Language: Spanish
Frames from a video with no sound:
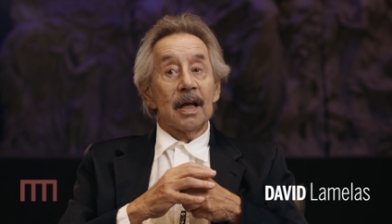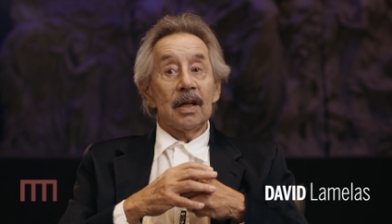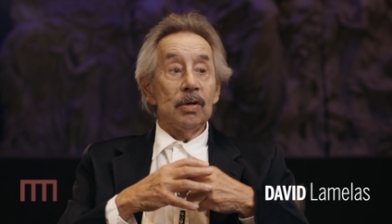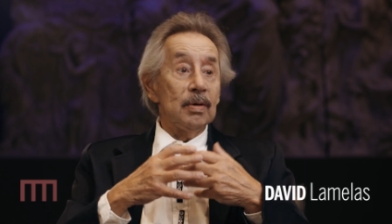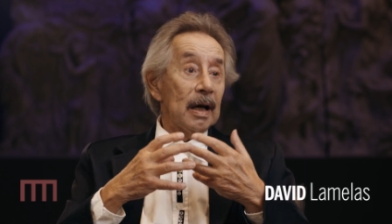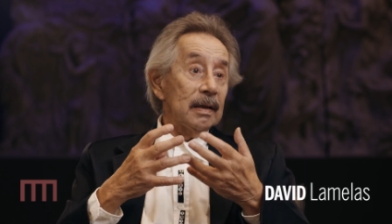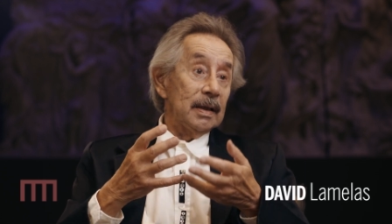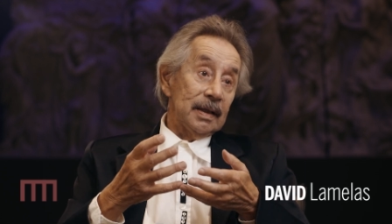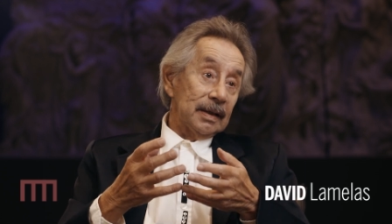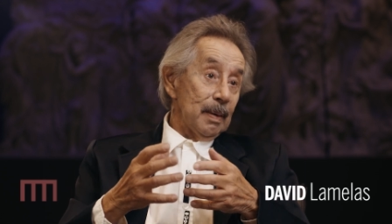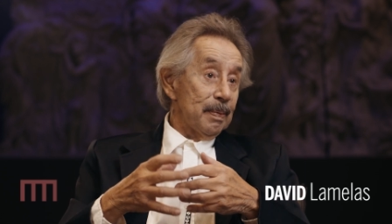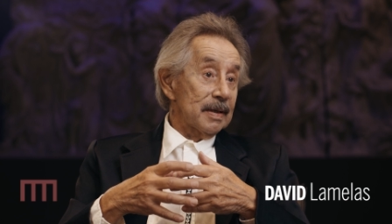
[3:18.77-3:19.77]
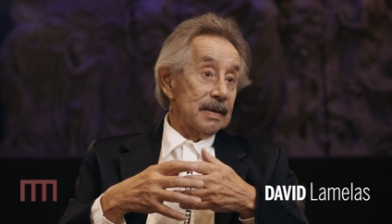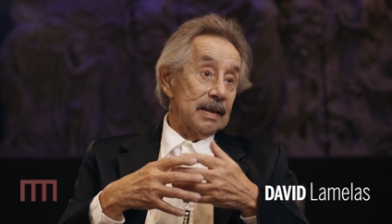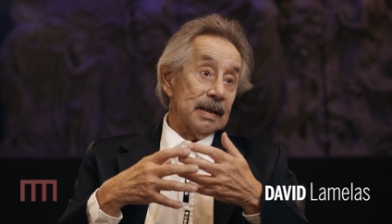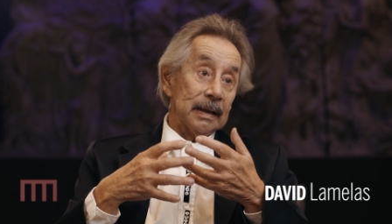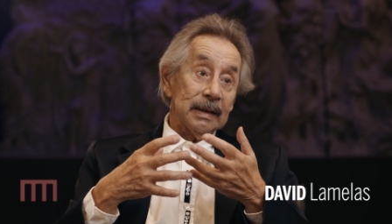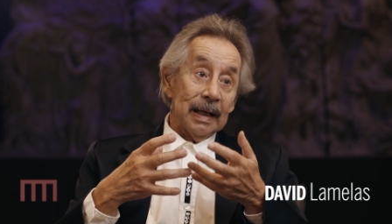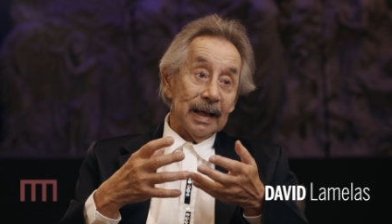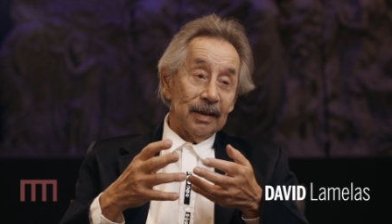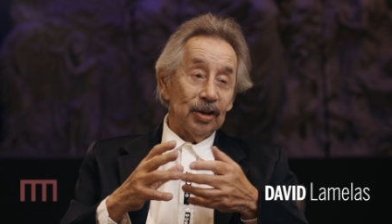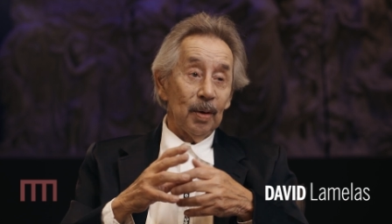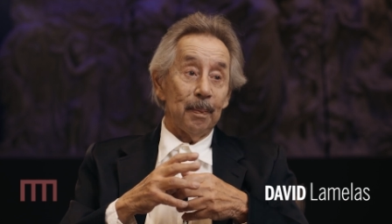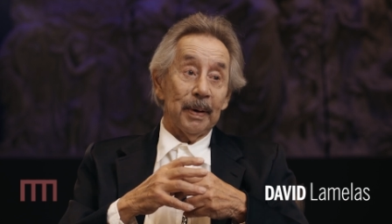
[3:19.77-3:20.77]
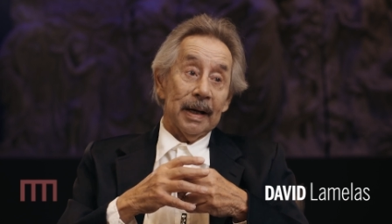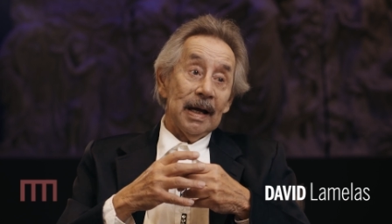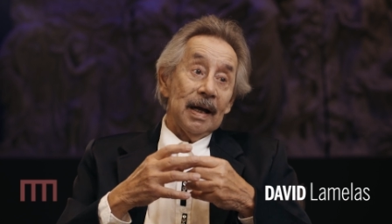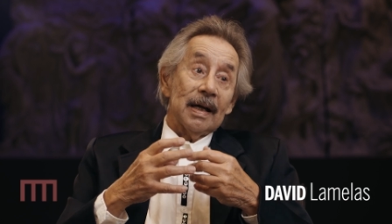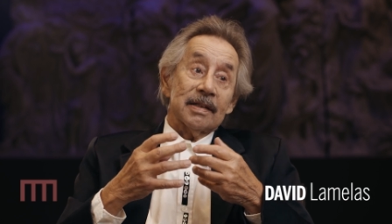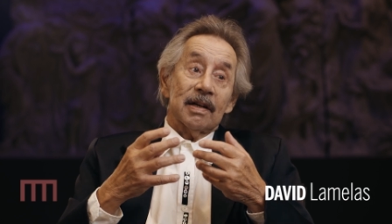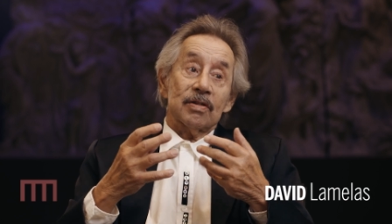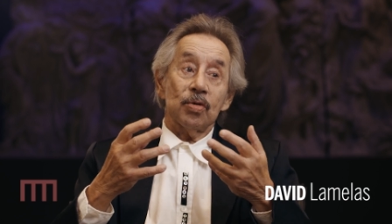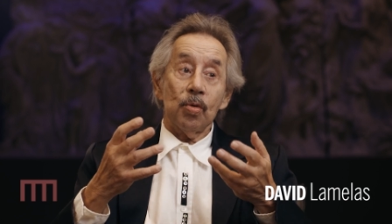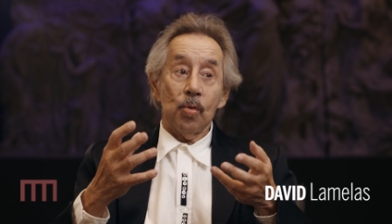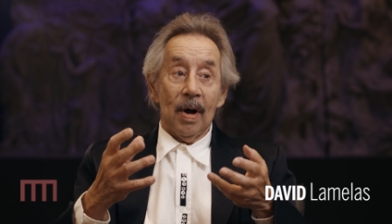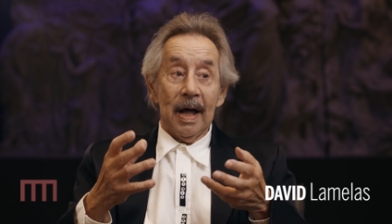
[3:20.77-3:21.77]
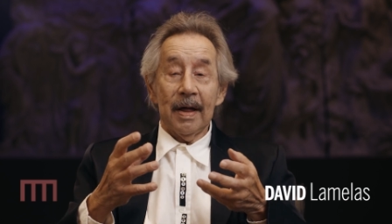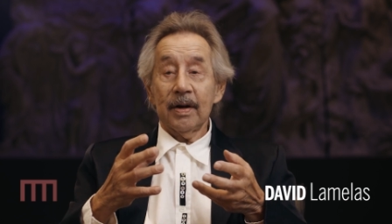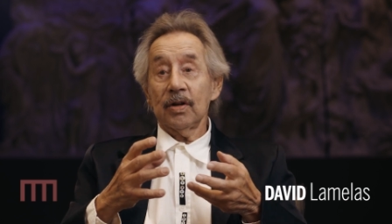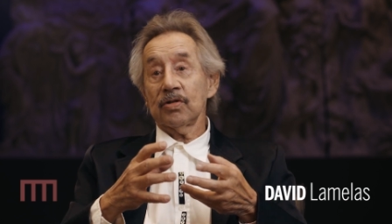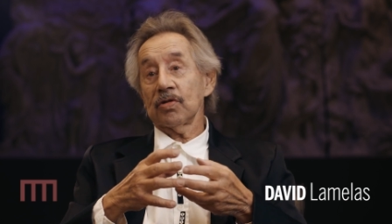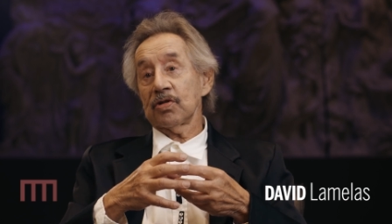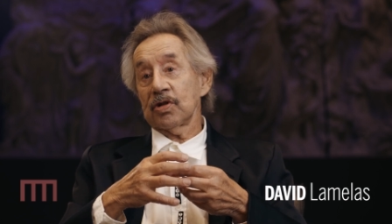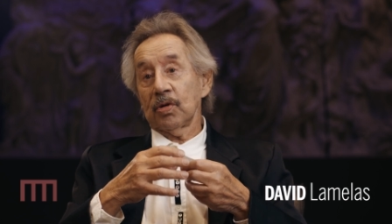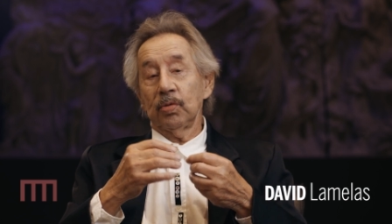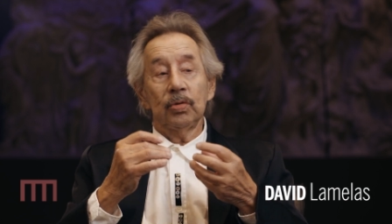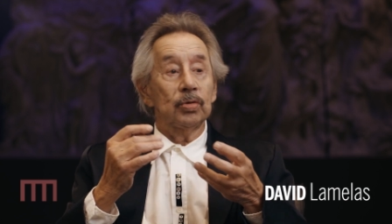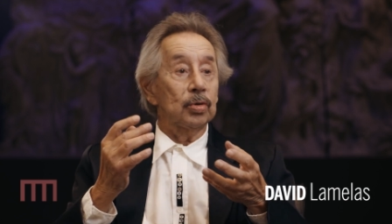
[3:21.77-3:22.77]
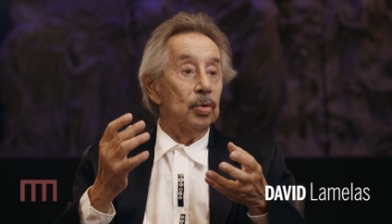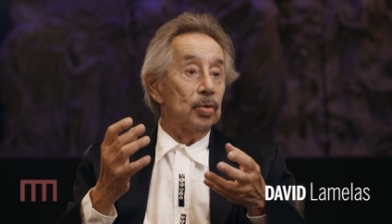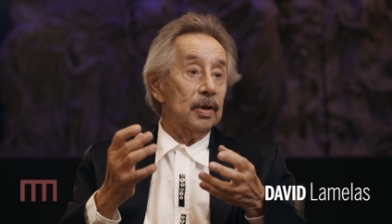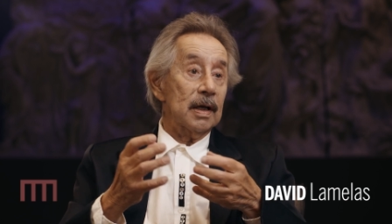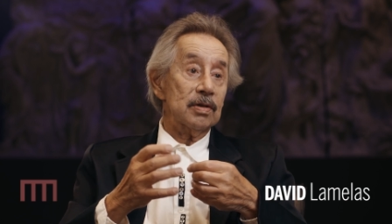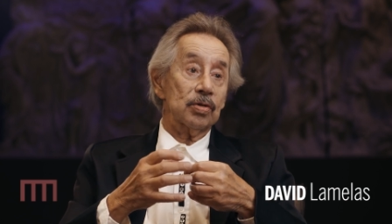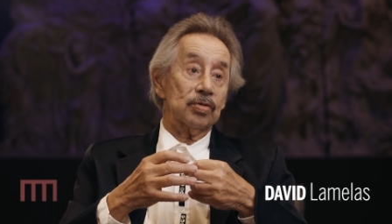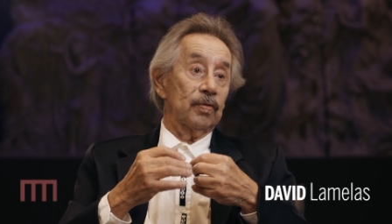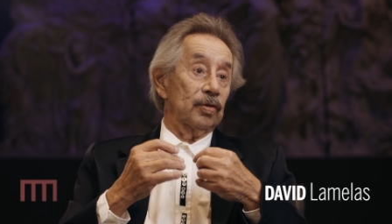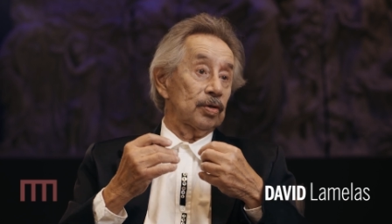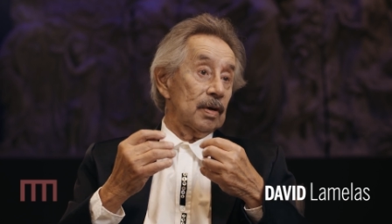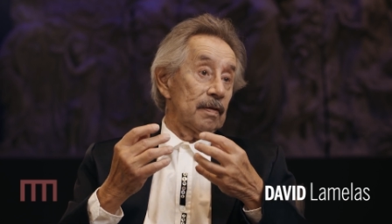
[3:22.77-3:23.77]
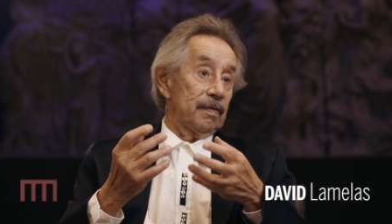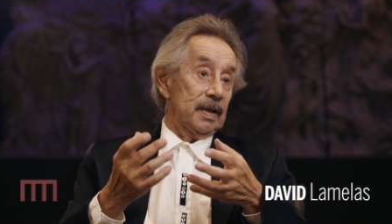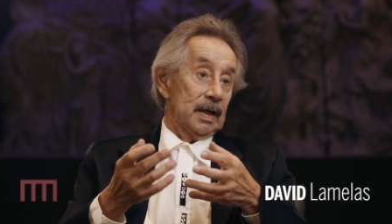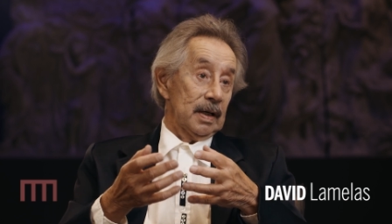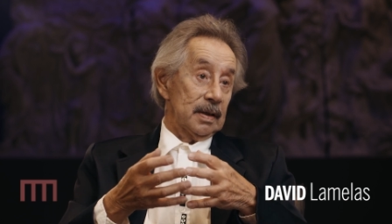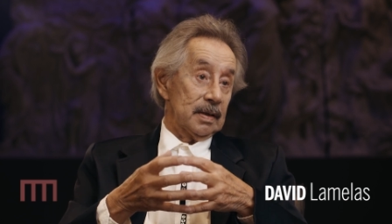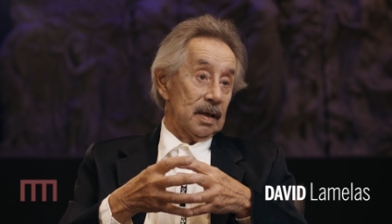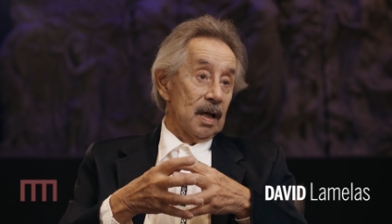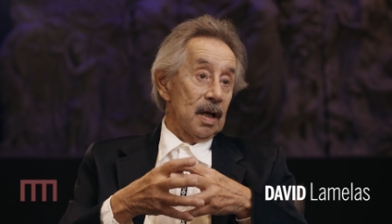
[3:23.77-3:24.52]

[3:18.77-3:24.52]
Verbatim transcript: y un artista precisa talento para hacer sus cuadros, o sus esculturas, o sus fotografías.